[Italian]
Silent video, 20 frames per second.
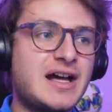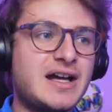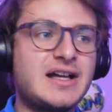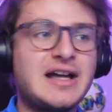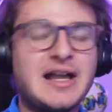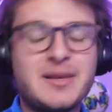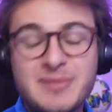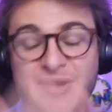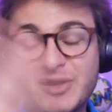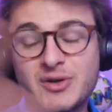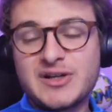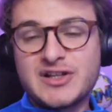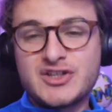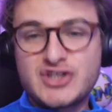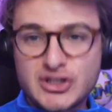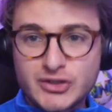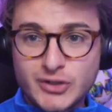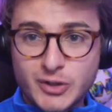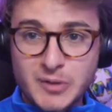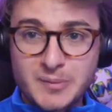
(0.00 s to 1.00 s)
almeno
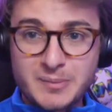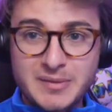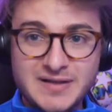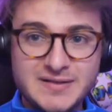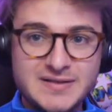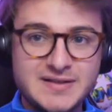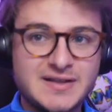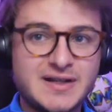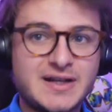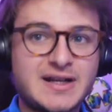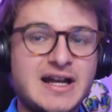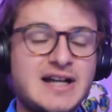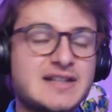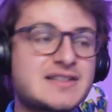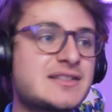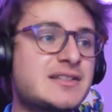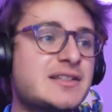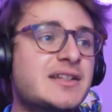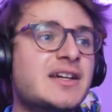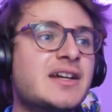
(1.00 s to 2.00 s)
leggendo i commenti dei
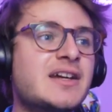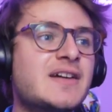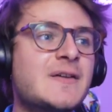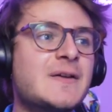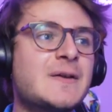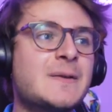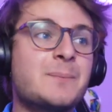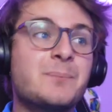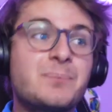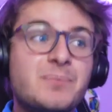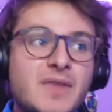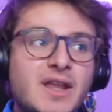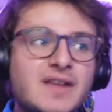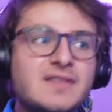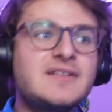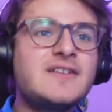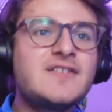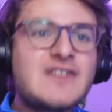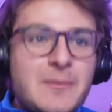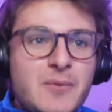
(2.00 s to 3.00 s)
ragazzi,
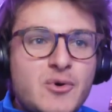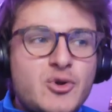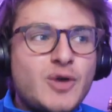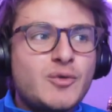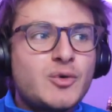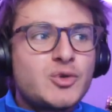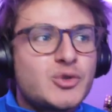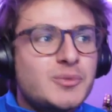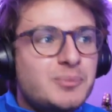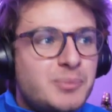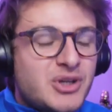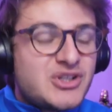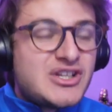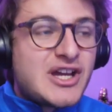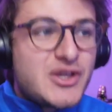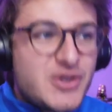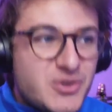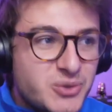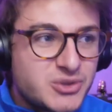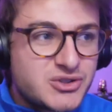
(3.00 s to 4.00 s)
Diciamo che ho avuto un po' di
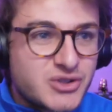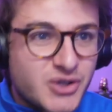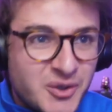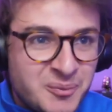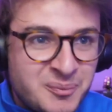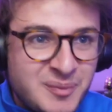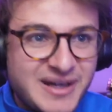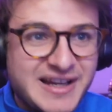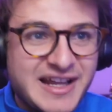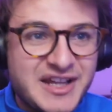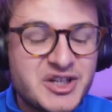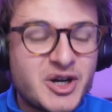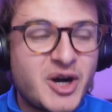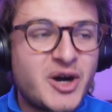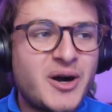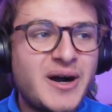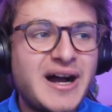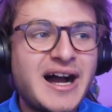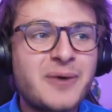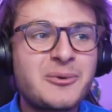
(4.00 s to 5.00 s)
aiuto perché
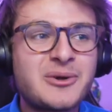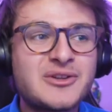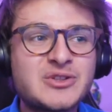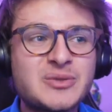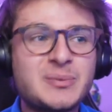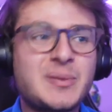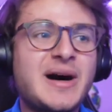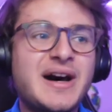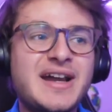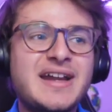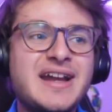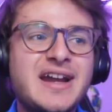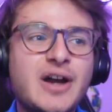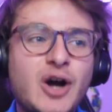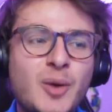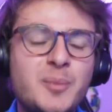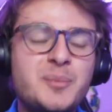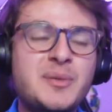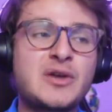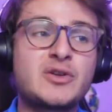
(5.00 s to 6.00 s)
io a quanto pare
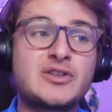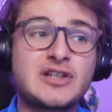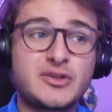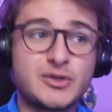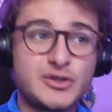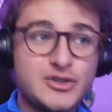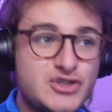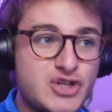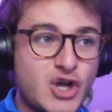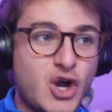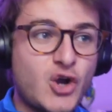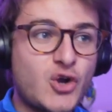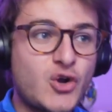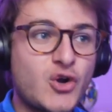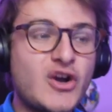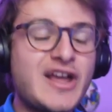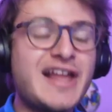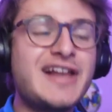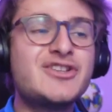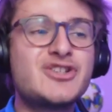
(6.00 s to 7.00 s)
ho prenotato il
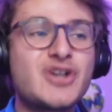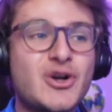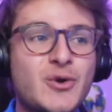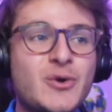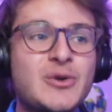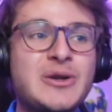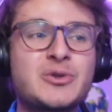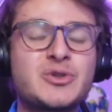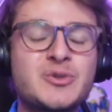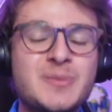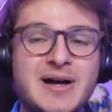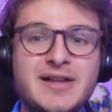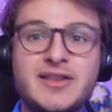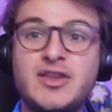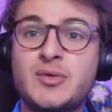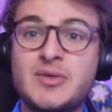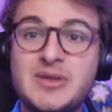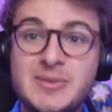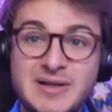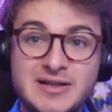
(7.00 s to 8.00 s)
gioco e il gioco in
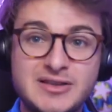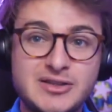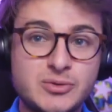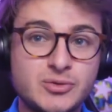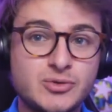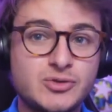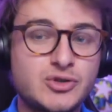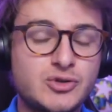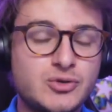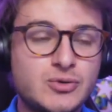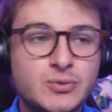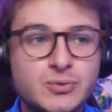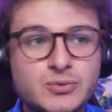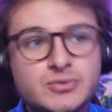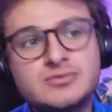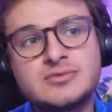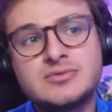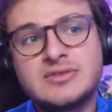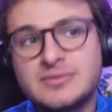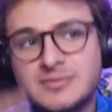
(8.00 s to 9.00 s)
automatico mi mette un
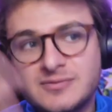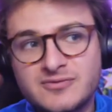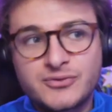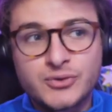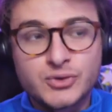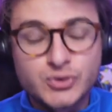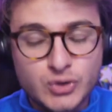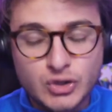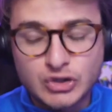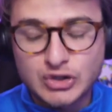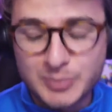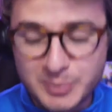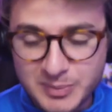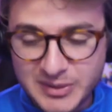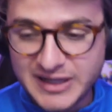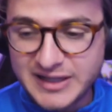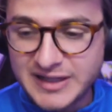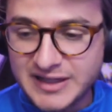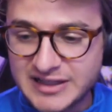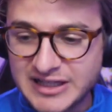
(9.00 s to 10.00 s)
un futuro top
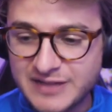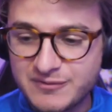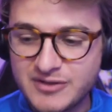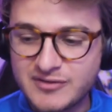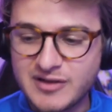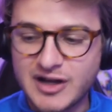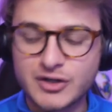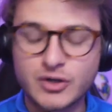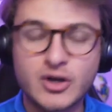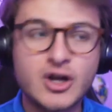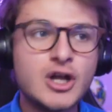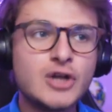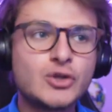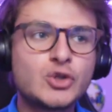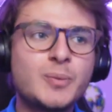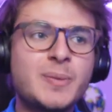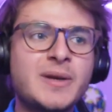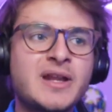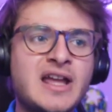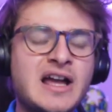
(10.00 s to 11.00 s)
player nel vivaio.
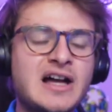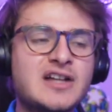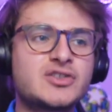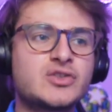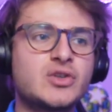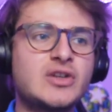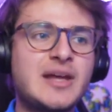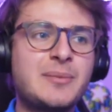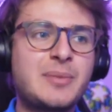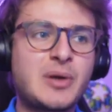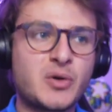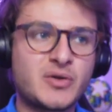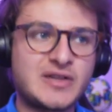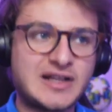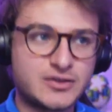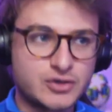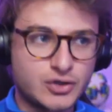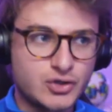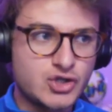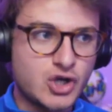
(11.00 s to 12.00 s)
Tu per caso l'hai
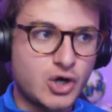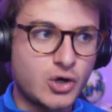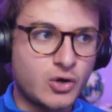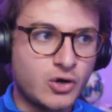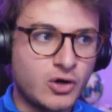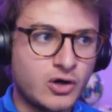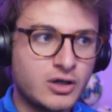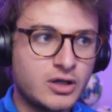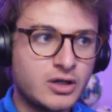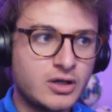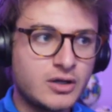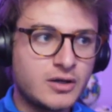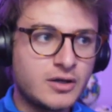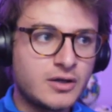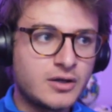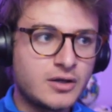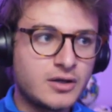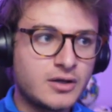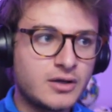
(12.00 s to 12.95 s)
prenotato il gioco? Eh